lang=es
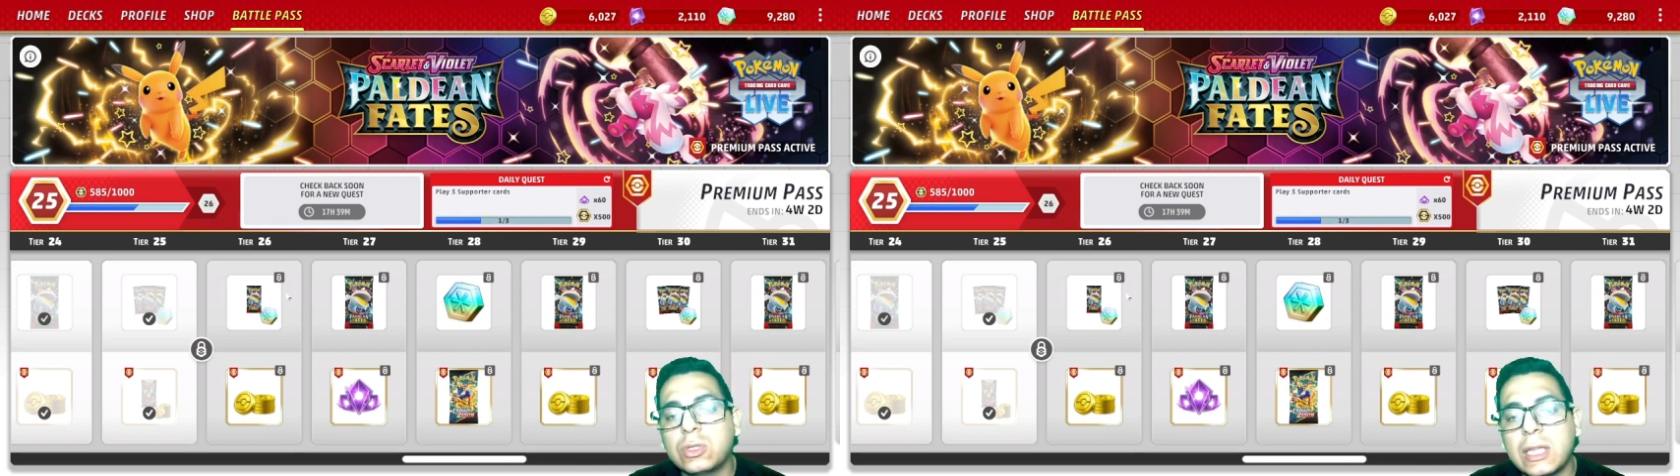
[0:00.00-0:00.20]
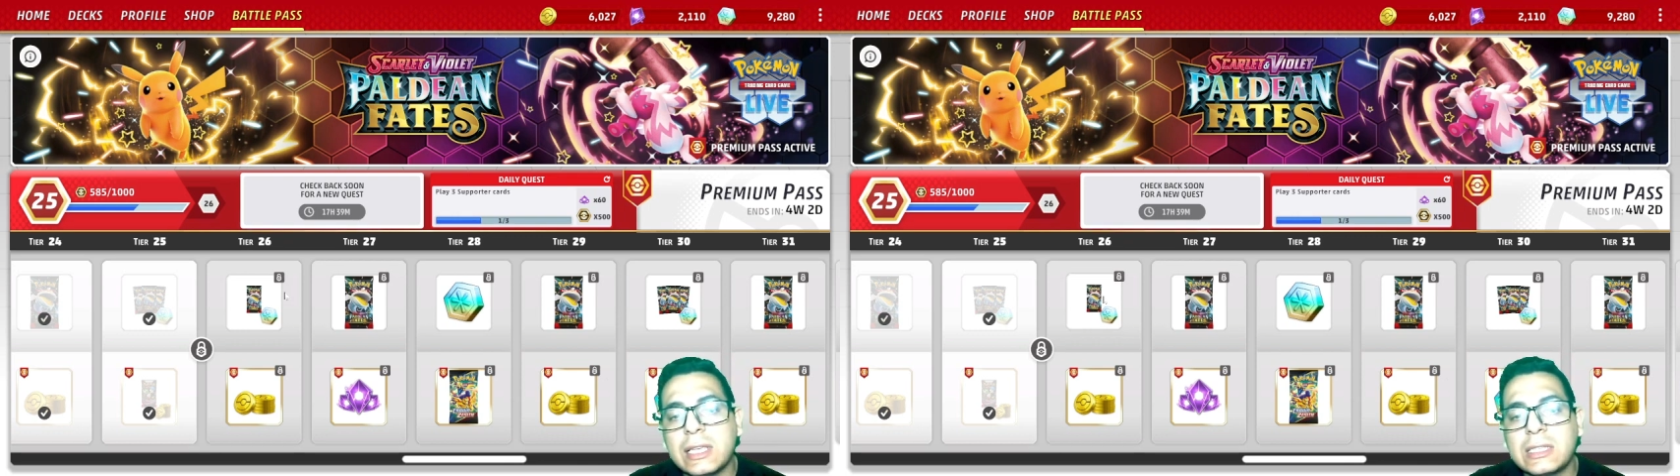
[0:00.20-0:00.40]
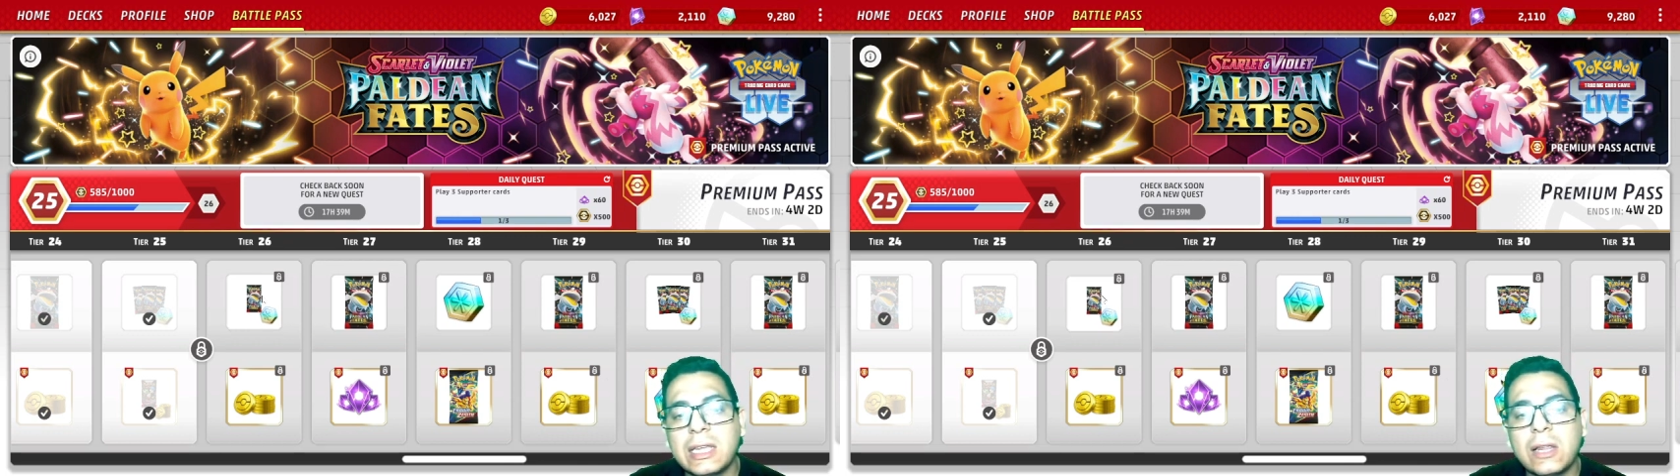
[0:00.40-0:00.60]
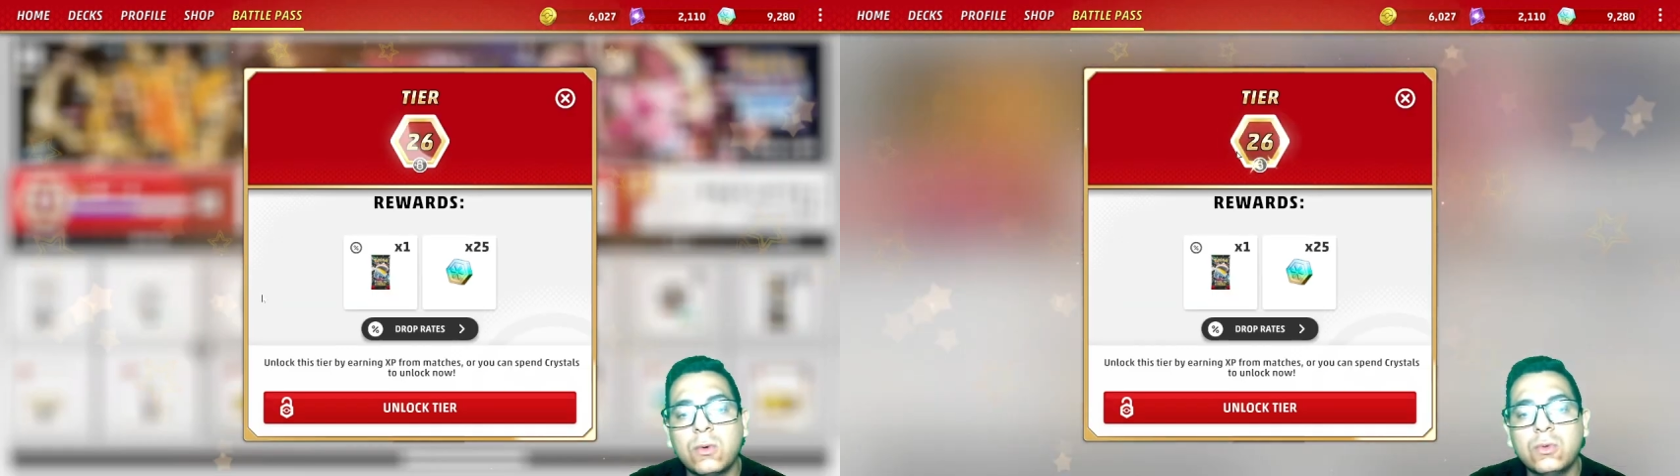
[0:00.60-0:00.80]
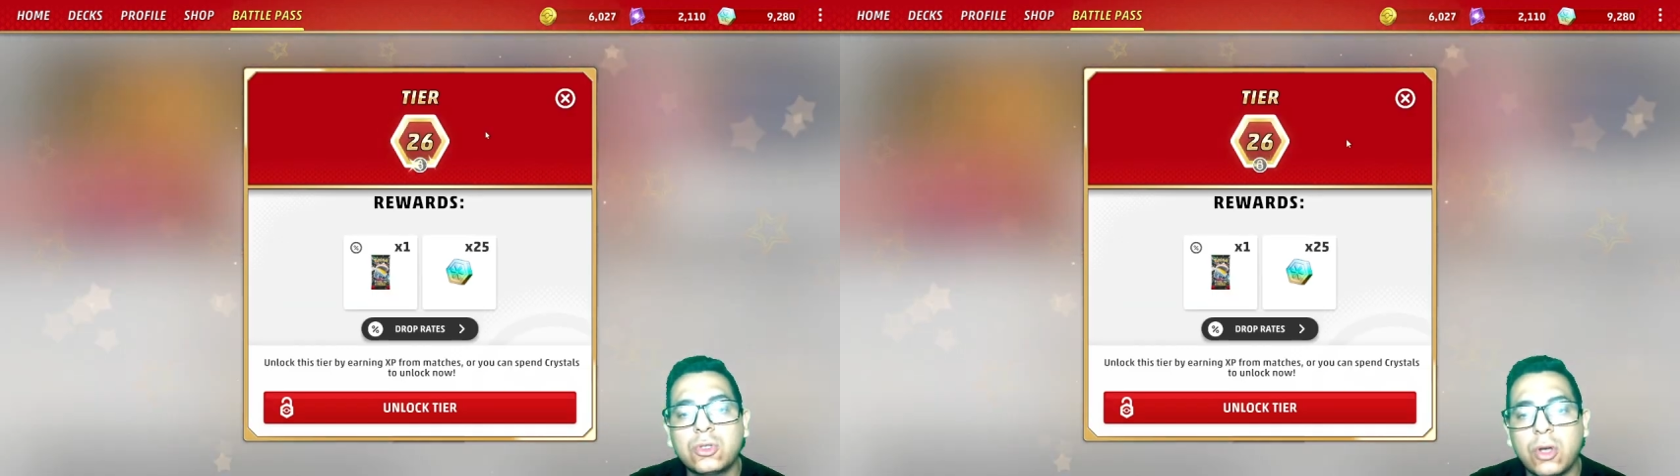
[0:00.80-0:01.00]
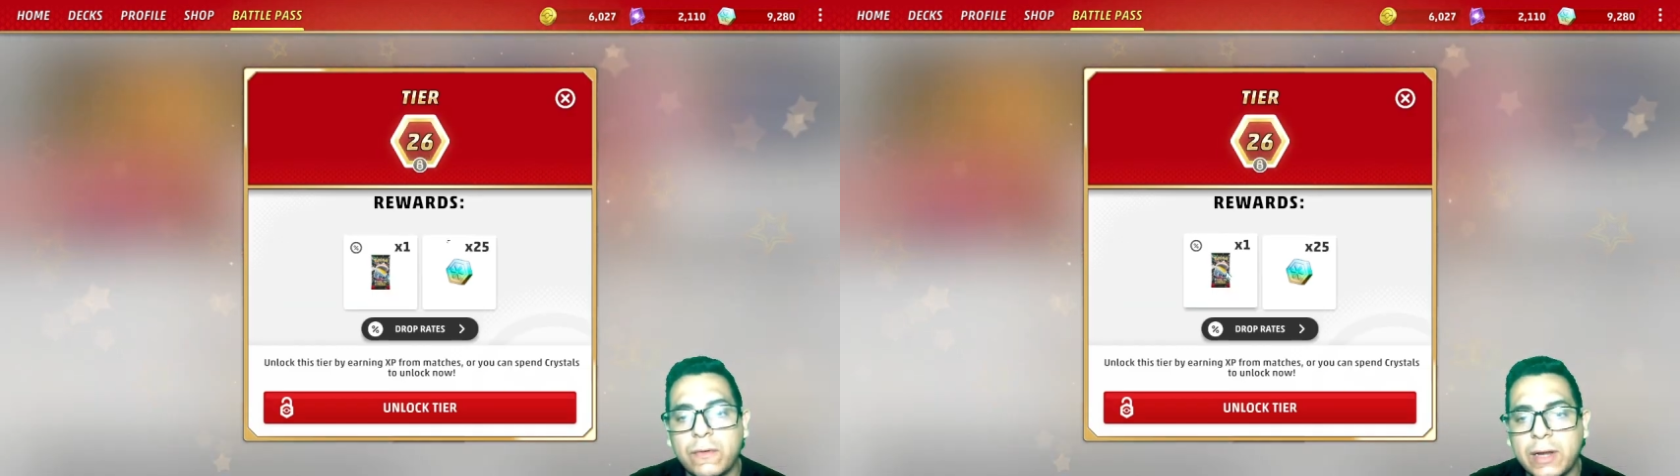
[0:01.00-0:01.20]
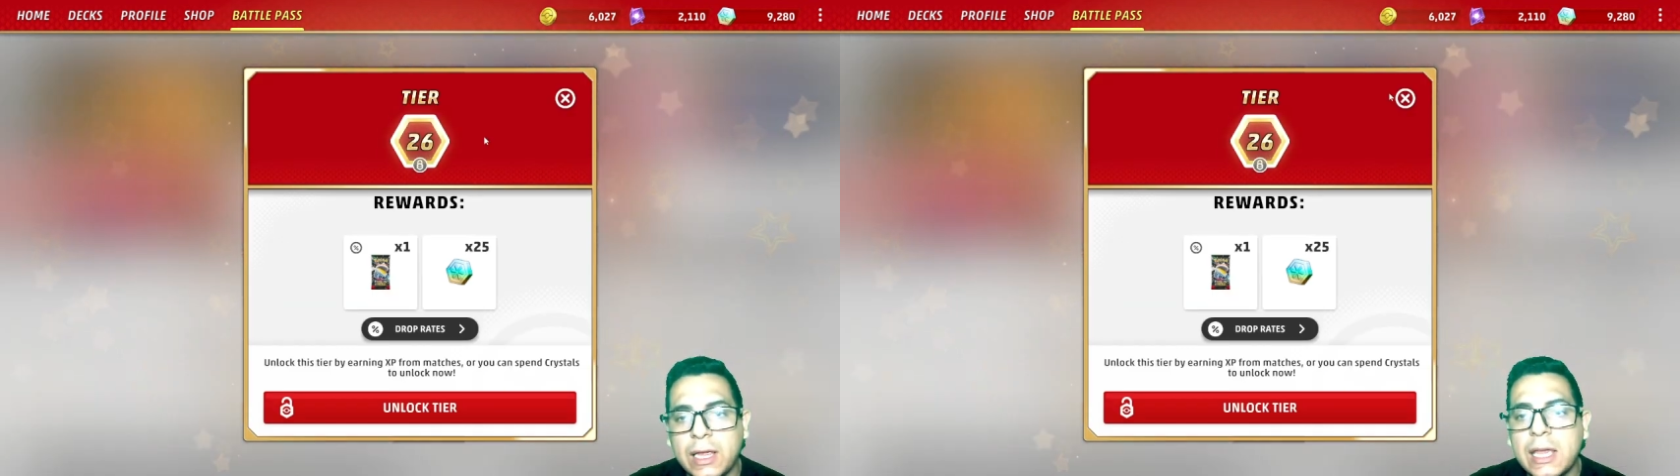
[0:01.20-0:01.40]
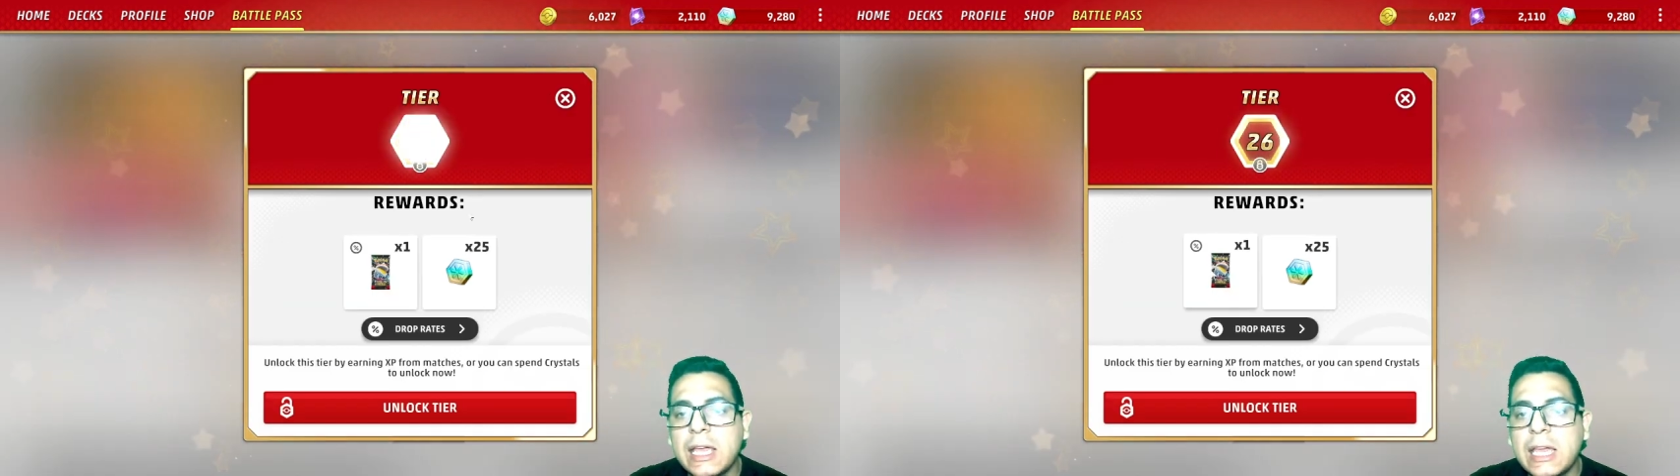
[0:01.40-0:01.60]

ustedes tienen un sobre